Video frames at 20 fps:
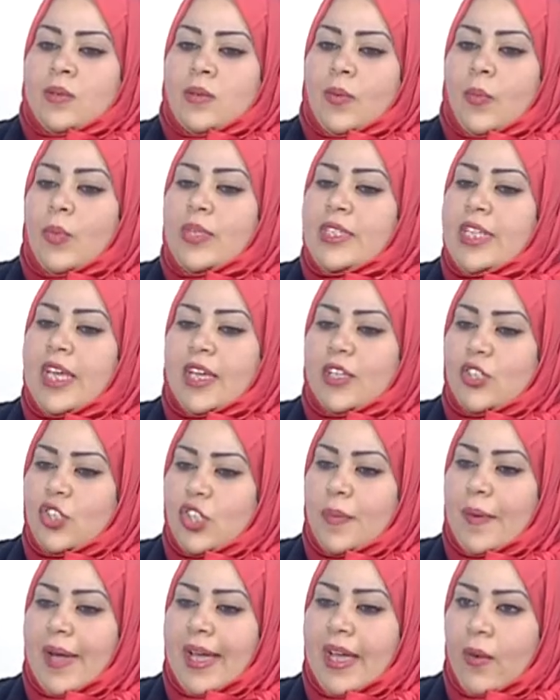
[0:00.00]
بصي هي
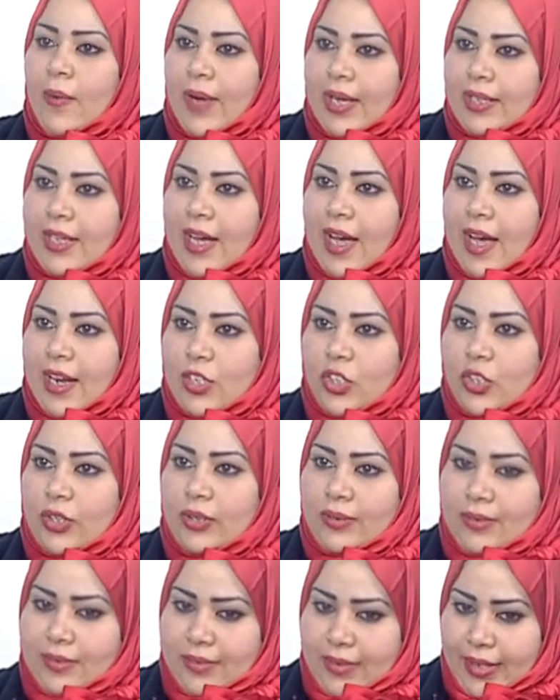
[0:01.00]
الشمعيه لوحدها
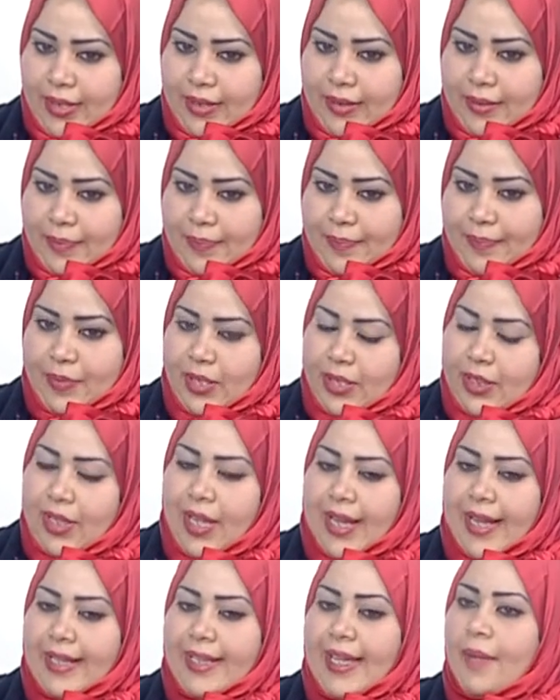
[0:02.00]
علشان يعني
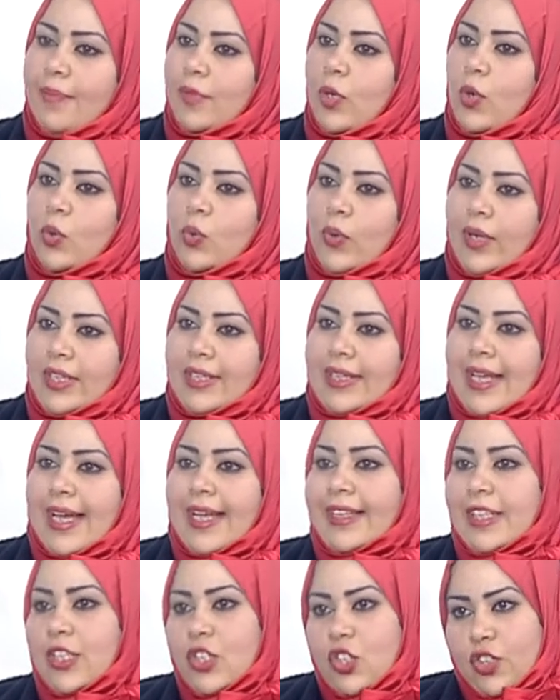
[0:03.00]
بتطلع كده هي بتاخد وقت انها
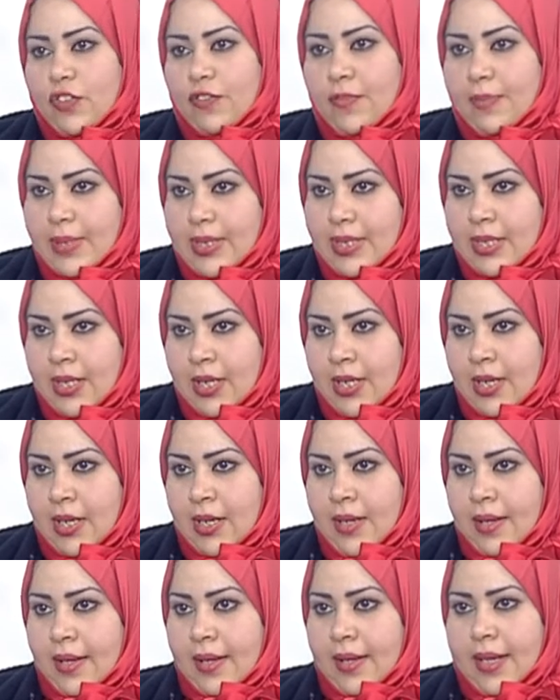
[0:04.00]
تنشف بس
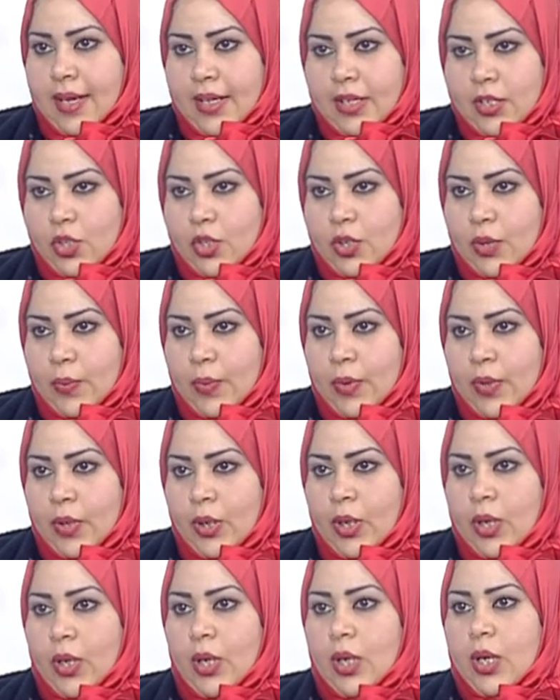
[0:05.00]
اه يعني الشمع قد ايه
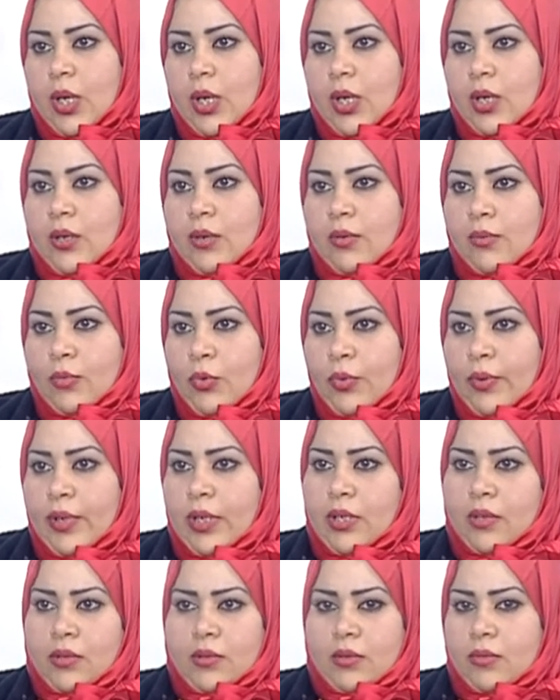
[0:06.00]
آه،
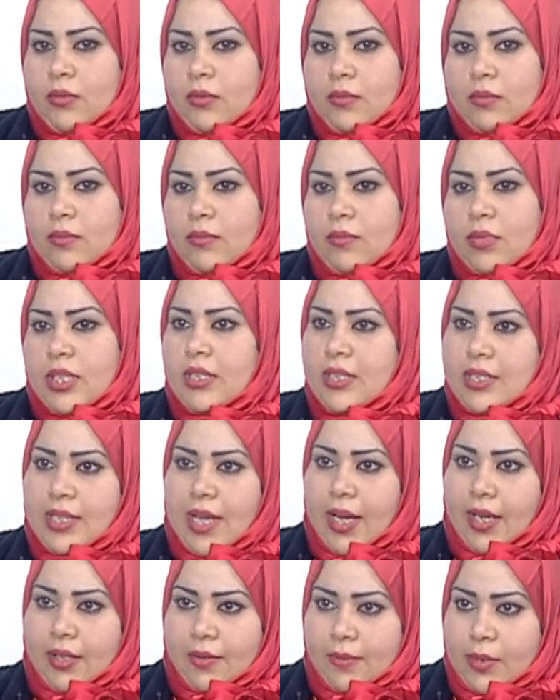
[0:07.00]
ممكن ست
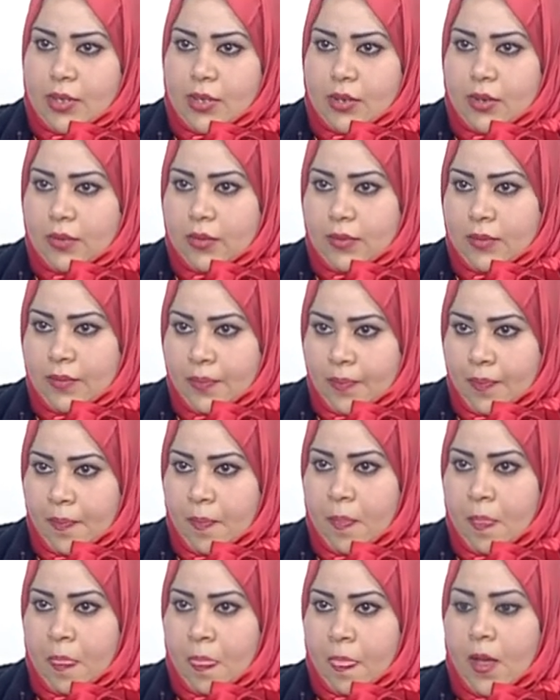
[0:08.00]
ساعات مثلا ست
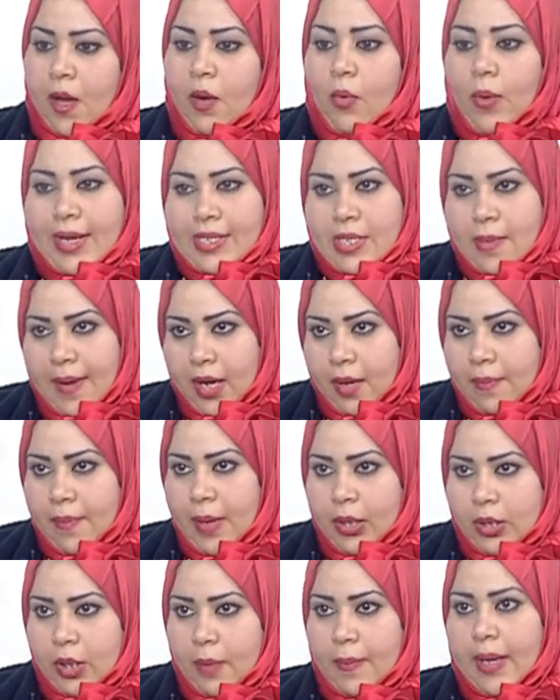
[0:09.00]
ساعات او حسب
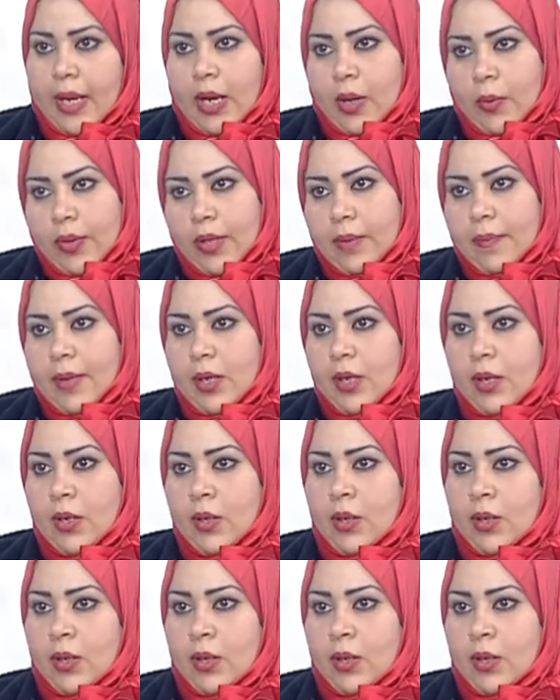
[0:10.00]
حجمها طبعا لو كبيره شمعه